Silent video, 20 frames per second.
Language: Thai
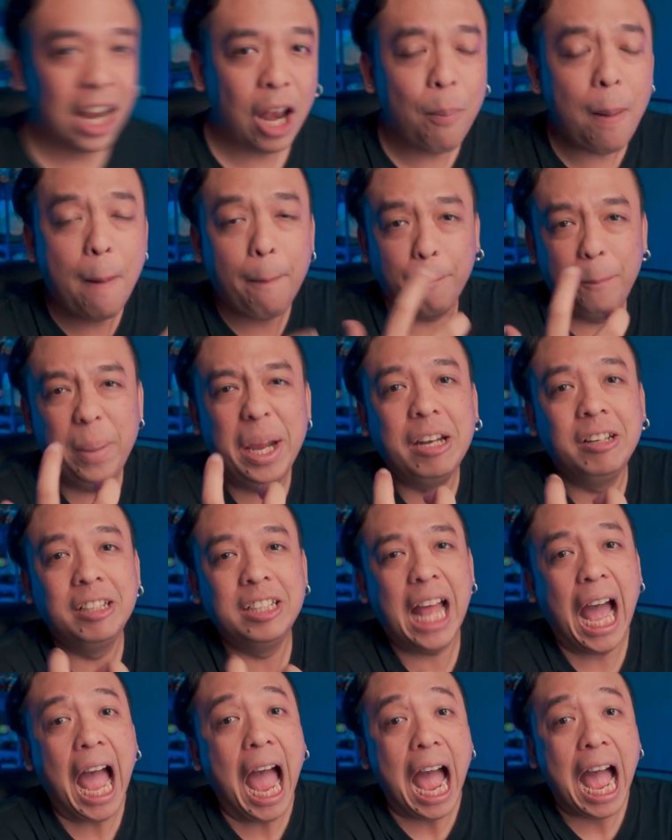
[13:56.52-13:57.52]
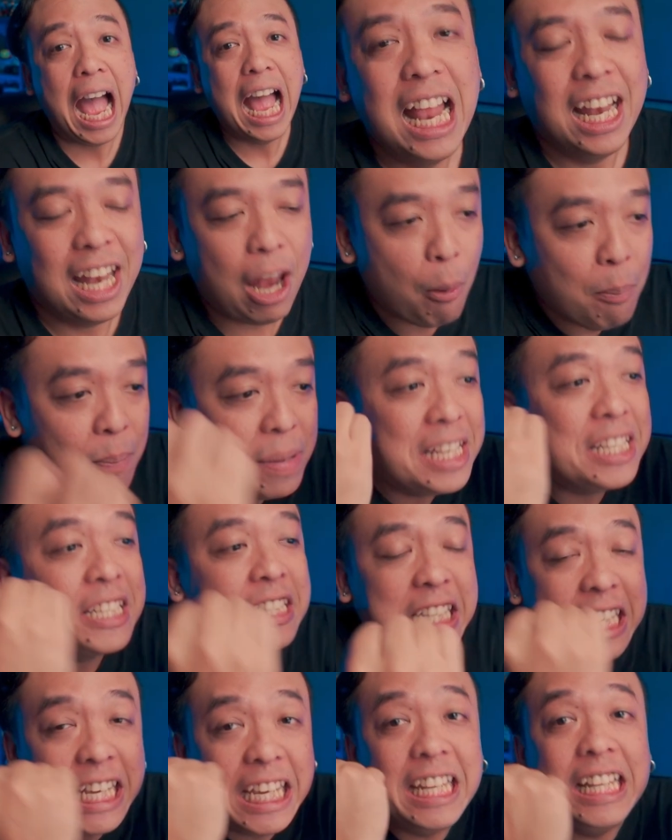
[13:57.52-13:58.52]
แล้วแบบบินนะ แล้วมี
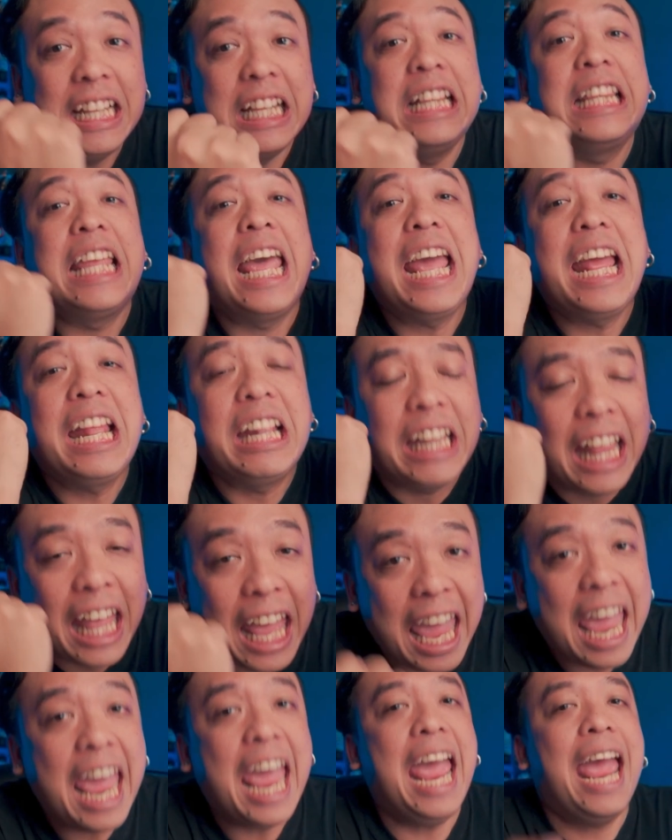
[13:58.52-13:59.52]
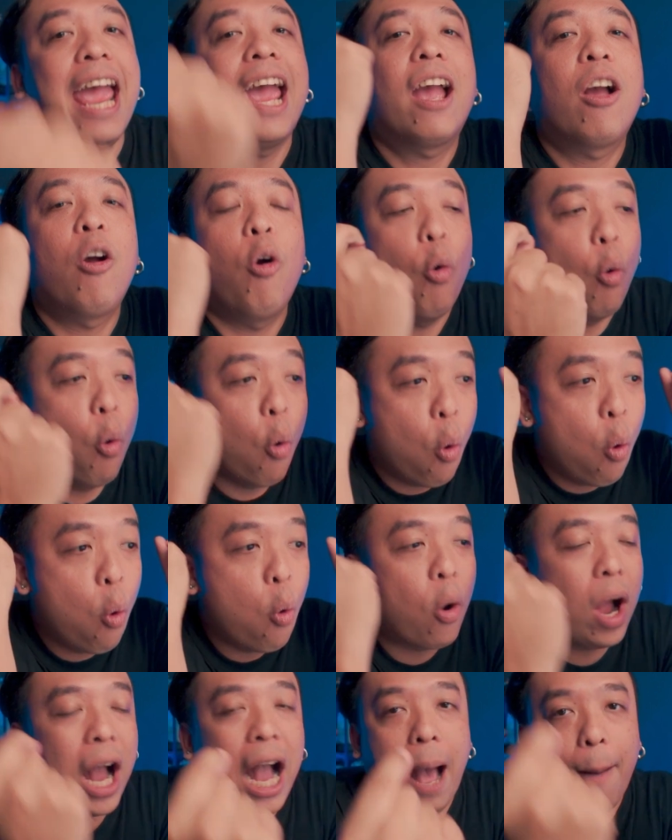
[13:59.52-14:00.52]
ซีนเท่ ๆ คู่
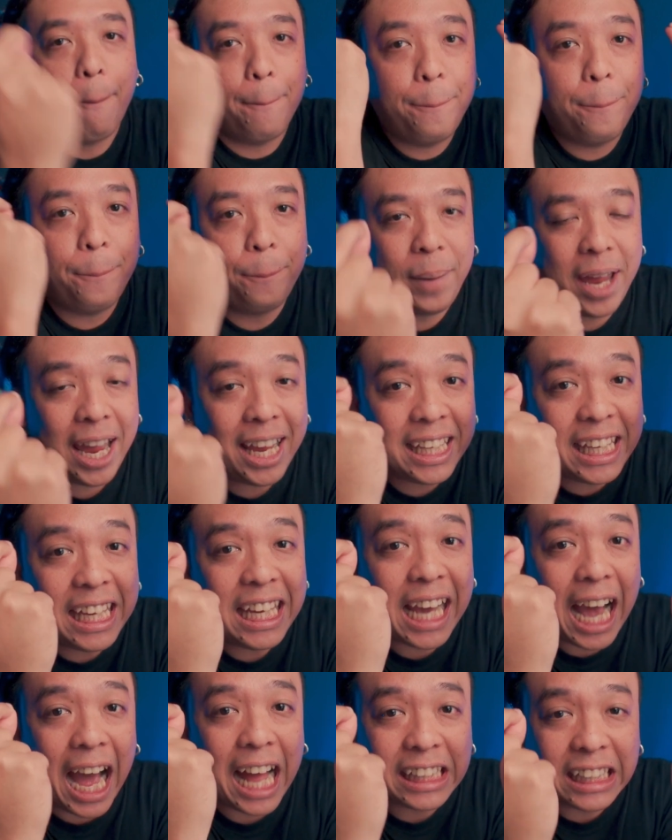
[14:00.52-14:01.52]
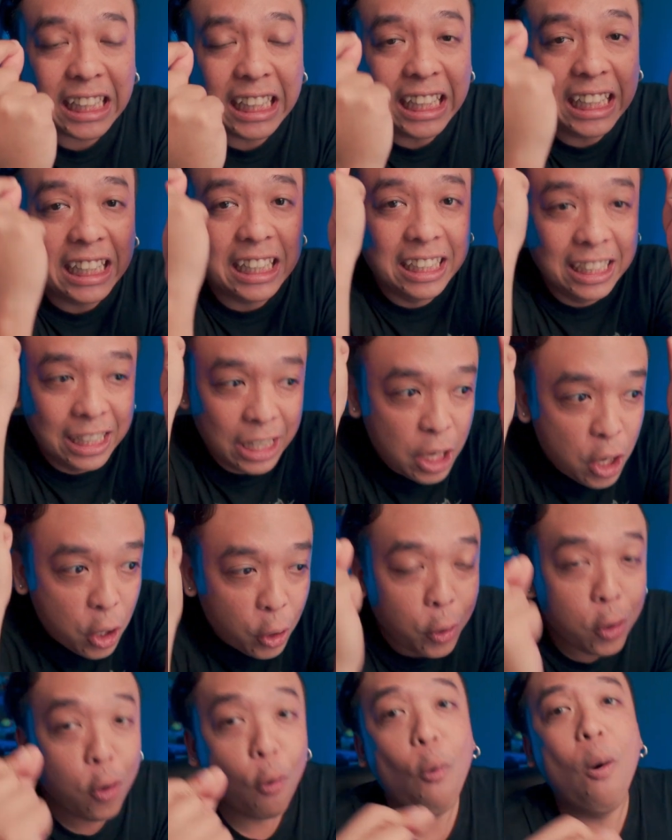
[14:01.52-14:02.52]
กับเพ็กกี้คาร์เตอร์
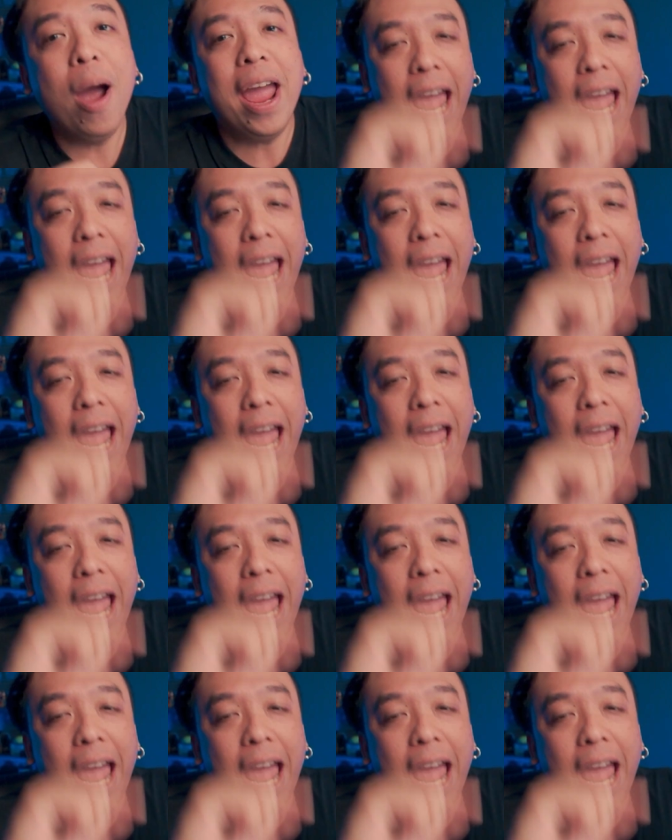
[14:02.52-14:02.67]
ด้ว